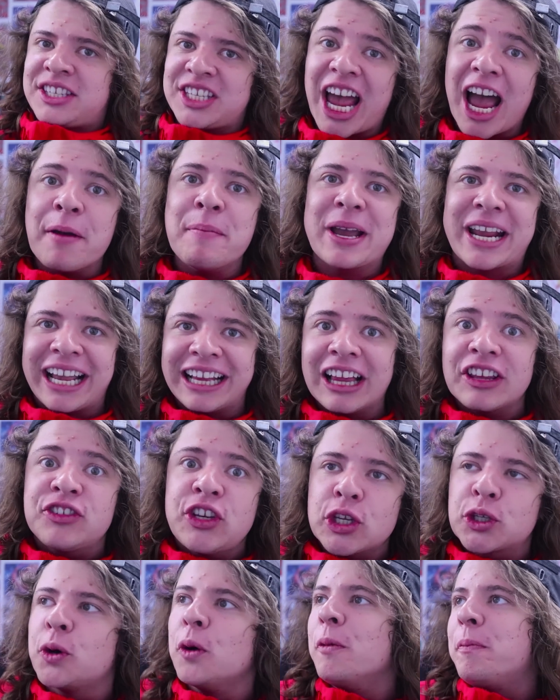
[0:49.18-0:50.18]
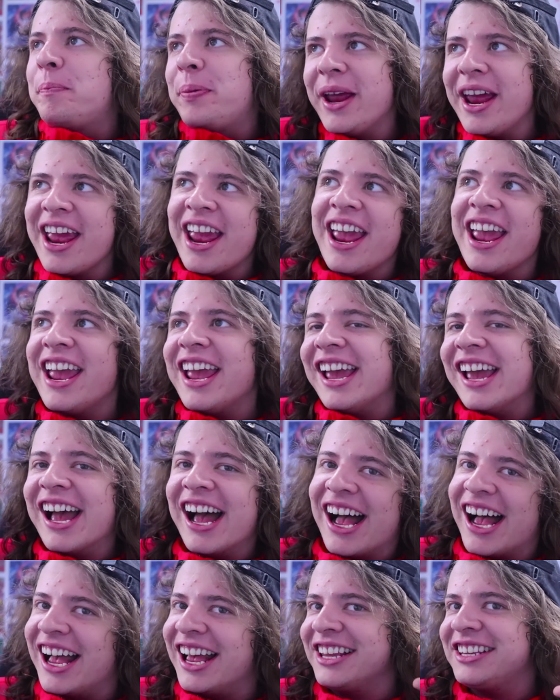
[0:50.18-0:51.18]
Sabe aquelas
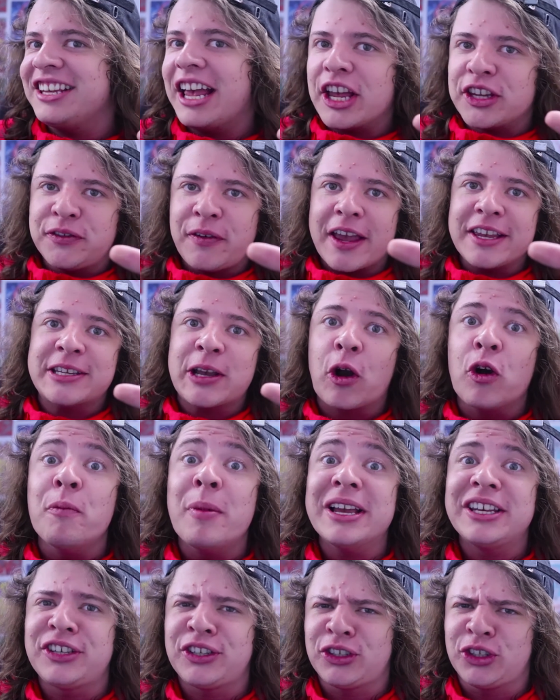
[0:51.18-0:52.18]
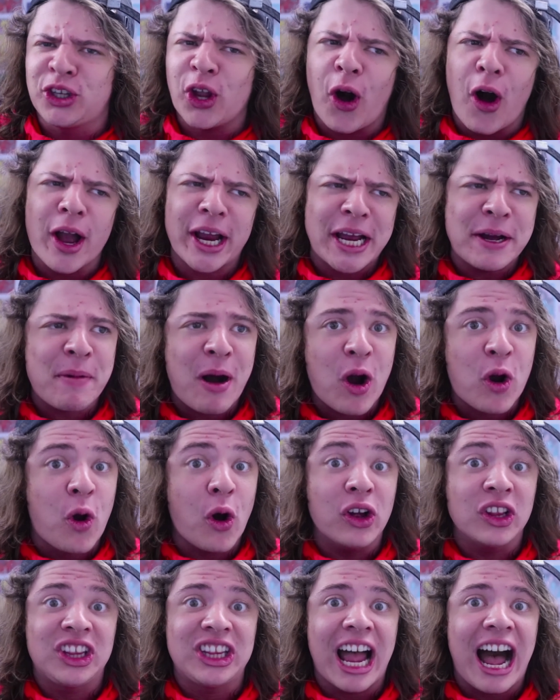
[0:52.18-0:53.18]
desculpinhas, às vezes alguma história mal
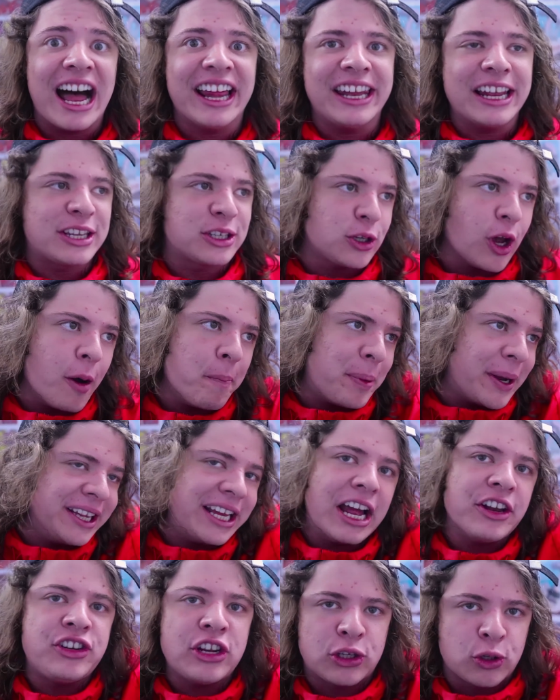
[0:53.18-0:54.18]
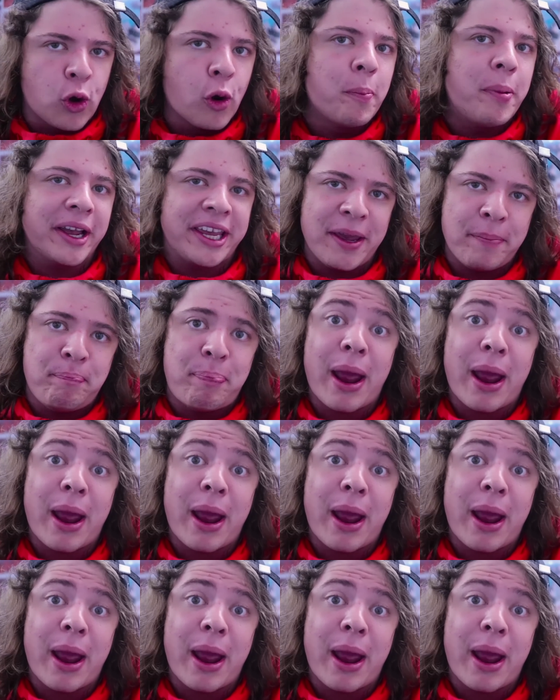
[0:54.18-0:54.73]
contada só para dar desculpa que